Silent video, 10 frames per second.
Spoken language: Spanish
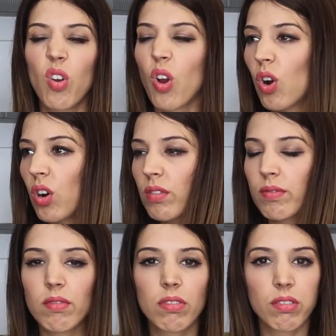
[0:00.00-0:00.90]

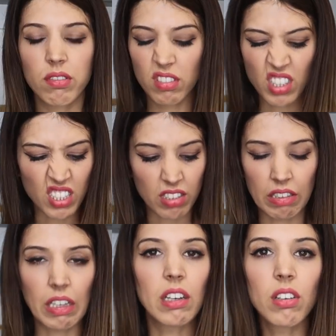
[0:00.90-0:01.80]
luego
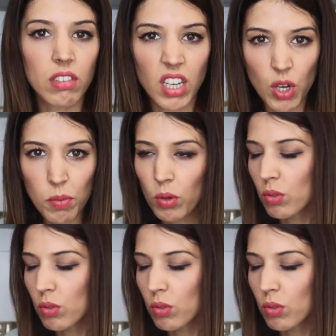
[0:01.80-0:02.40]
que, no, que no me